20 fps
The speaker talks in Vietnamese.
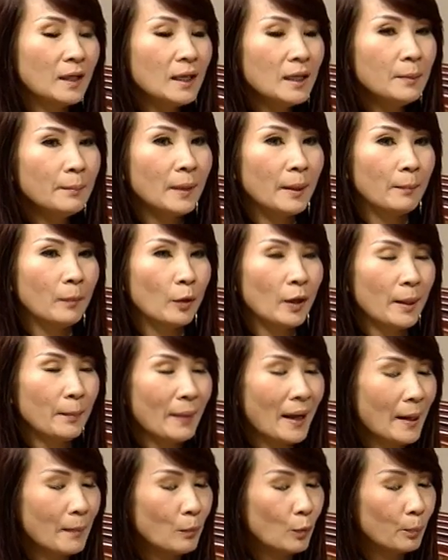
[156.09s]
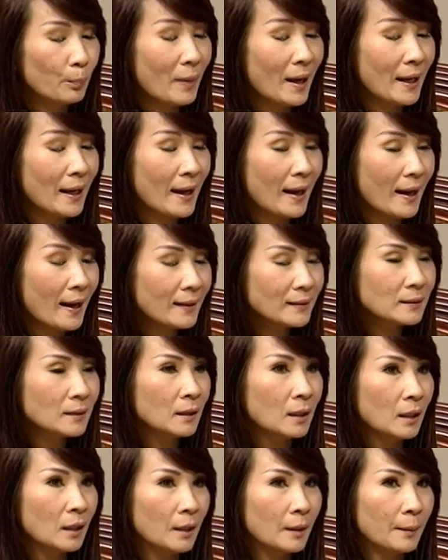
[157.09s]
khi mà một em hát một bài hát
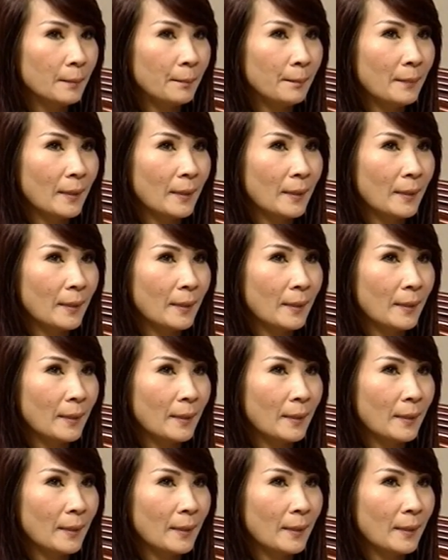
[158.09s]
yeah. Dạ.